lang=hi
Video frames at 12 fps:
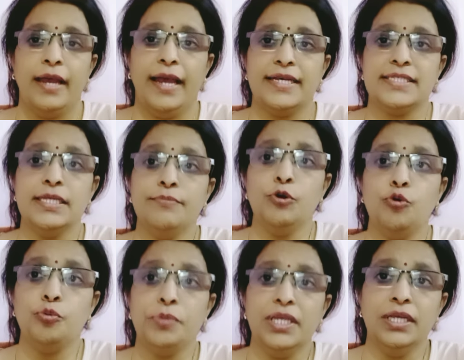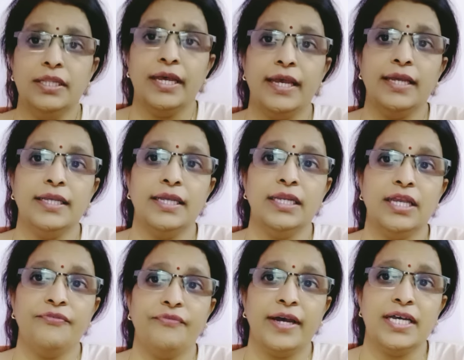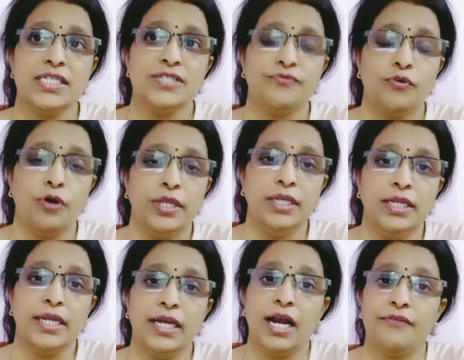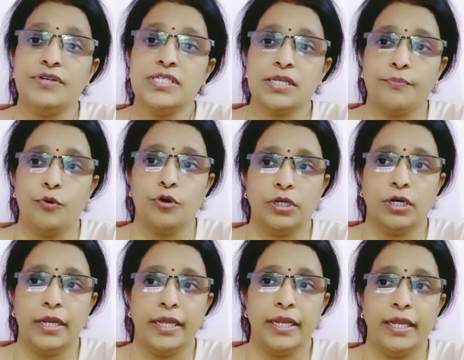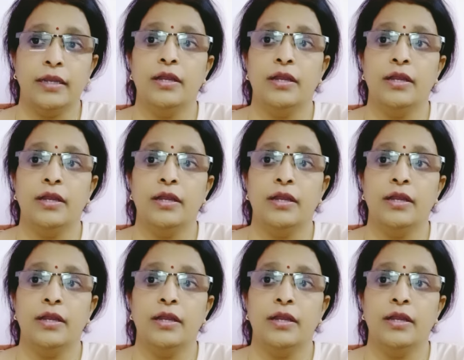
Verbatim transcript: ऐसे में उम्मीद है कि इनके फैंस फ्लोइंग इन्हें काफ़ी सपोर्ट करेंगे